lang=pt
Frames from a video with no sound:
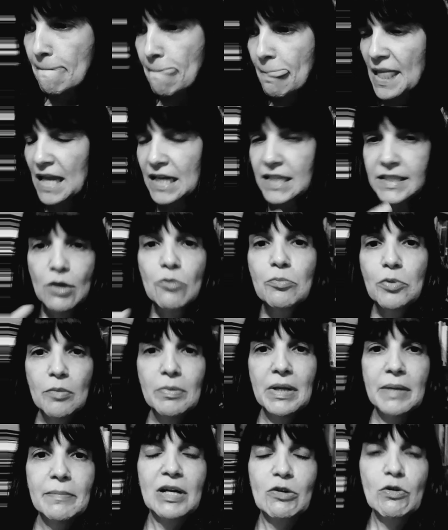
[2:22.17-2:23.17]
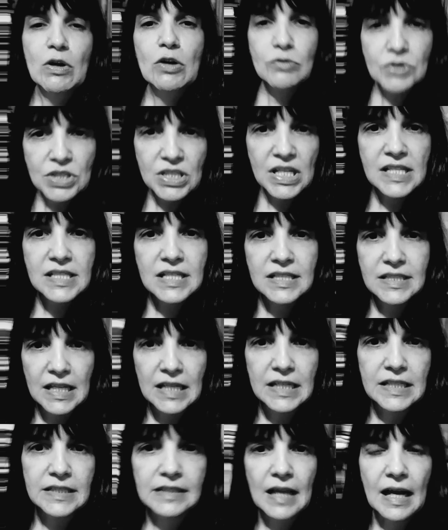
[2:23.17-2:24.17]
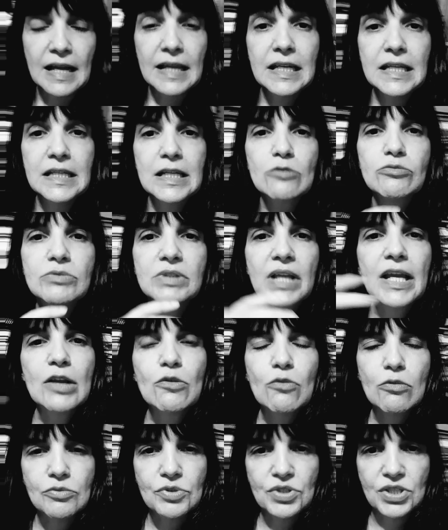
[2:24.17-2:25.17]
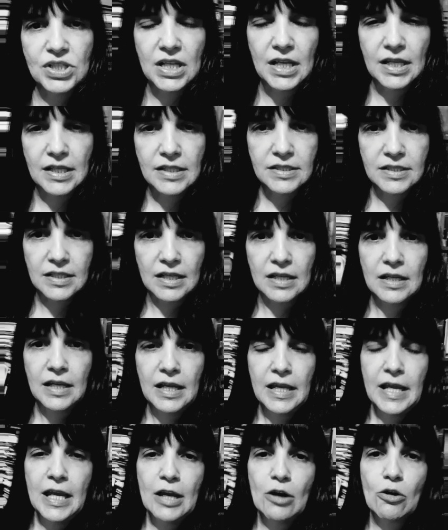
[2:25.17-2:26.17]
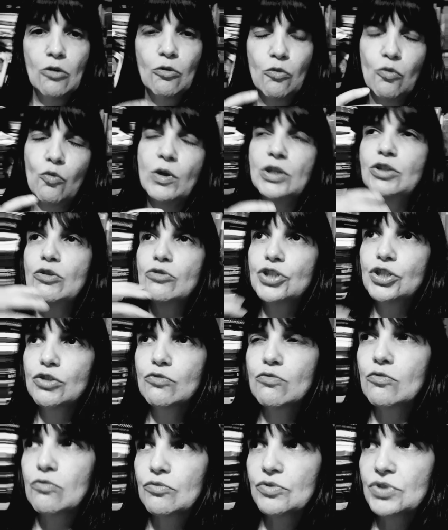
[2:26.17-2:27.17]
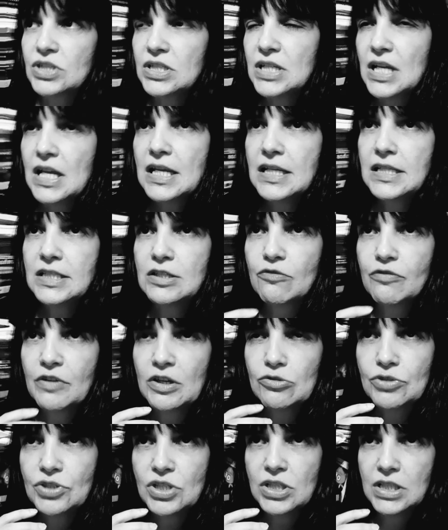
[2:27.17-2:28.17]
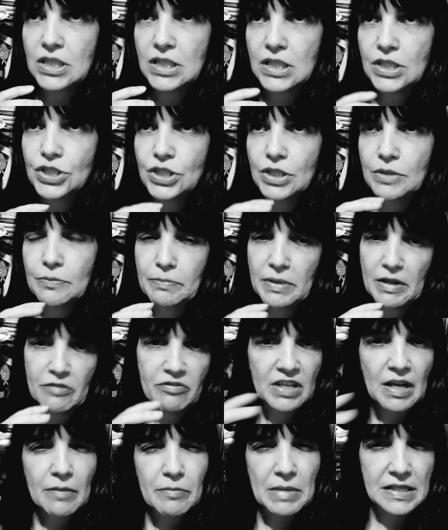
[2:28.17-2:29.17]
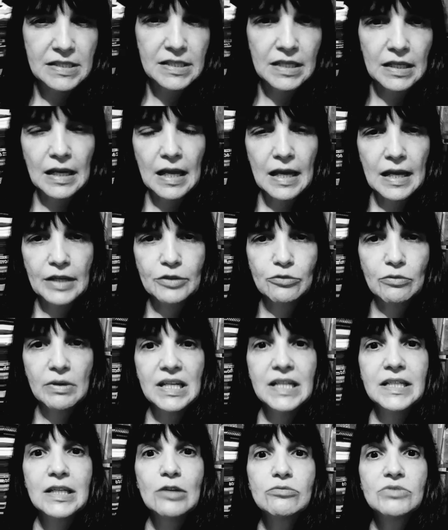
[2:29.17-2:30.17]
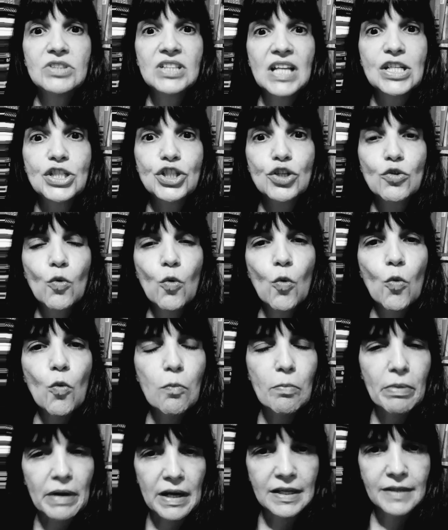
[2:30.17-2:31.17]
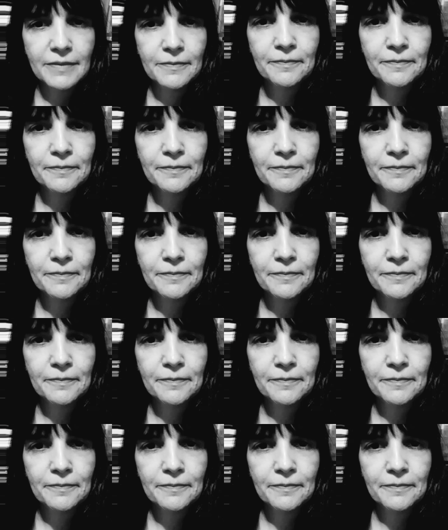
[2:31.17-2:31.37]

ele tem um problema com a consciência dele, tá? Ele não tem consciência. Quando eu digo consciência, eu falo o seguinte, para ficar mais claro, ele não sente culpa.